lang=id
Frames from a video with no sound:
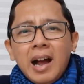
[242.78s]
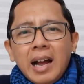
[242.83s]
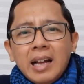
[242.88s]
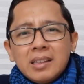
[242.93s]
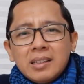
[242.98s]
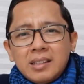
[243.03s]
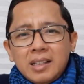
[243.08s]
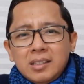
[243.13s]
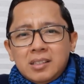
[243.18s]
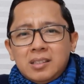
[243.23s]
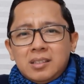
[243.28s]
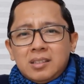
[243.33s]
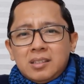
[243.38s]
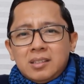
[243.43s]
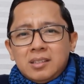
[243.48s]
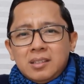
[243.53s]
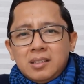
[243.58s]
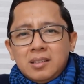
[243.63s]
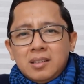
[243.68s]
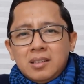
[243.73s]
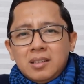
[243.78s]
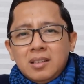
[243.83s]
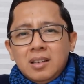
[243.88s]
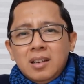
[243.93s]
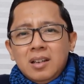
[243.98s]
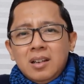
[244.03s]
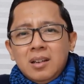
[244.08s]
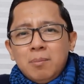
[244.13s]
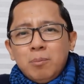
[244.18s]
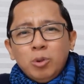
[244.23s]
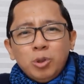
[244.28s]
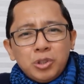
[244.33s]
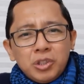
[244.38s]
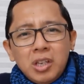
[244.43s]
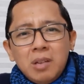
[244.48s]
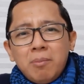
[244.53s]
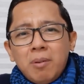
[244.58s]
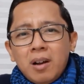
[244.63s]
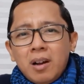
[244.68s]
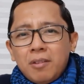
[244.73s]
atas uh,
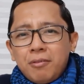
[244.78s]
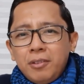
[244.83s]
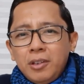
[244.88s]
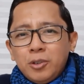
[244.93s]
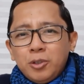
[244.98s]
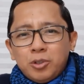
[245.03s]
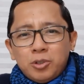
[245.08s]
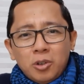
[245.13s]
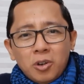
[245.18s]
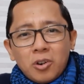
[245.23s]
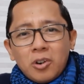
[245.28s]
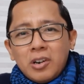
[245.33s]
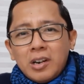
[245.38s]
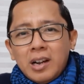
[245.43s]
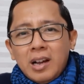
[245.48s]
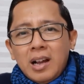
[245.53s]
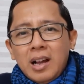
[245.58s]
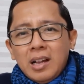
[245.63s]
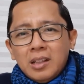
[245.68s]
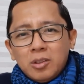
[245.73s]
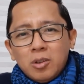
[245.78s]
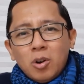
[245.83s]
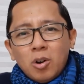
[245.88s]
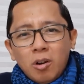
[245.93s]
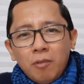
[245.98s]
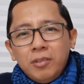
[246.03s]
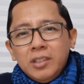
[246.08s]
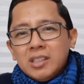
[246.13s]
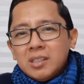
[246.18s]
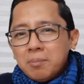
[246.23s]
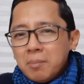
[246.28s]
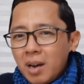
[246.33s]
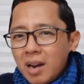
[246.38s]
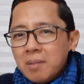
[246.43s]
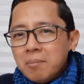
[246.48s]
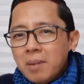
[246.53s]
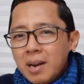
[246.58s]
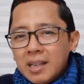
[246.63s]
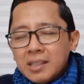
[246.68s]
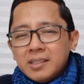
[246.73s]
musibah virus corona atau
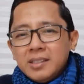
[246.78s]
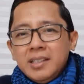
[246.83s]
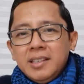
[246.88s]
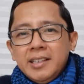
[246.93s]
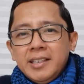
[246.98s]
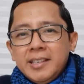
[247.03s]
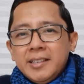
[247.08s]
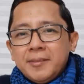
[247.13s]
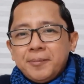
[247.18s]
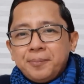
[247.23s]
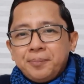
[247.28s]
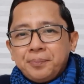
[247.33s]
COVID-19 ini.